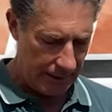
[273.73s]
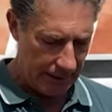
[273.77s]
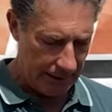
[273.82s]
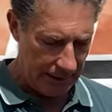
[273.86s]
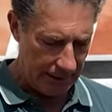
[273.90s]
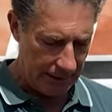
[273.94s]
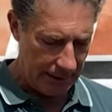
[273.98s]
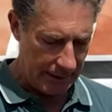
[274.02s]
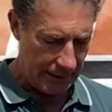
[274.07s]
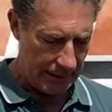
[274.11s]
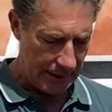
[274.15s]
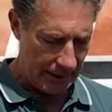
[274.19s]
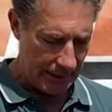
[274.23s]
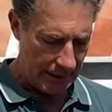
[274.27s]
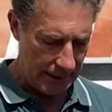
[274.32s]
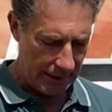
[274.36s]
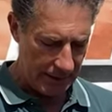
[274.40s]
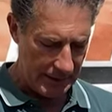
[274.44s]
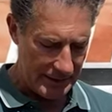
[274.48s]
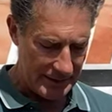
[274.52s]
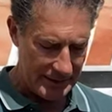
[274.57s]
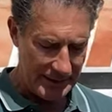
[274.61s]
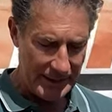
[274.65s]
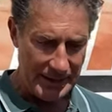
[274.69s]
il
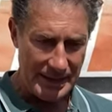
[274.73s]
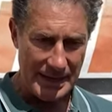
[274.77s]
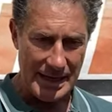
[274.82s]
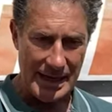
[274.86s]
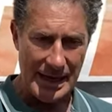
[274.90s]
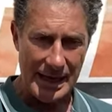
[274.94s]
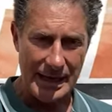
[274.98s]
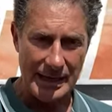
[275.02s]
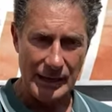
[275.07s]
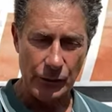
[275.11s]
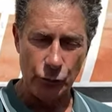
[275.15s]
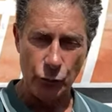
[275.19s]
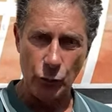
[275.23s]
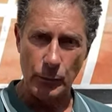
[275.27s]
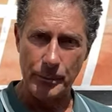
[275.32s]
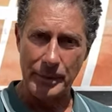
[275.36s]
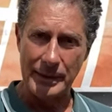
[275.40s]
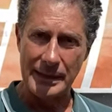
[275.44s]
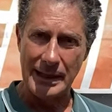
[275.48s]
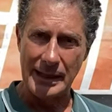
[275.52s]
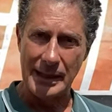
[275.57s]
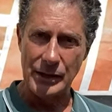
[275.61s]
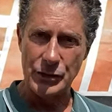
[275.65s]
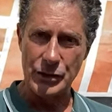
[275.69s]
eh, segnale sul
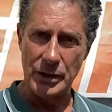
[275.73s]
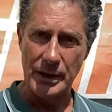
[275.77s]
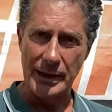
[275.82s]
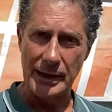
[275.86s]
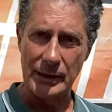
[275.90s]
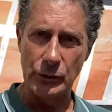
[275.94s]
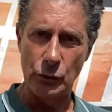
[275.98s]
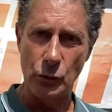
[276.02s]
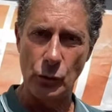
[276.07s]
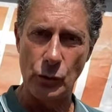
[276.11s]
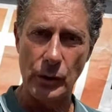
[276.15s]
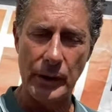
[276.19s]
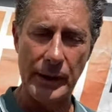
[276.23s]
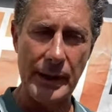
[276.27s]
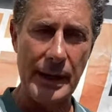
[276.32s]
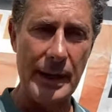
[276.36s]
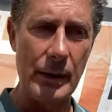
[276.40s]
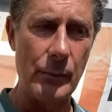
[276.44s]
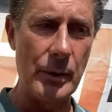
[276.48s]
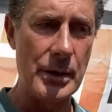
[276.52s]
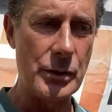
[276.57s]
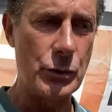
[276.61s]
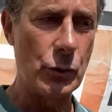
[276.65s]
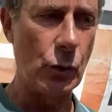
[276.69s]
pedale acceleratore
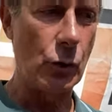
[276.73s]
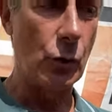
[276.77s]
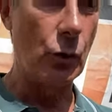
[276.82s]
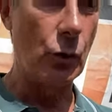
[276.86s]
e questo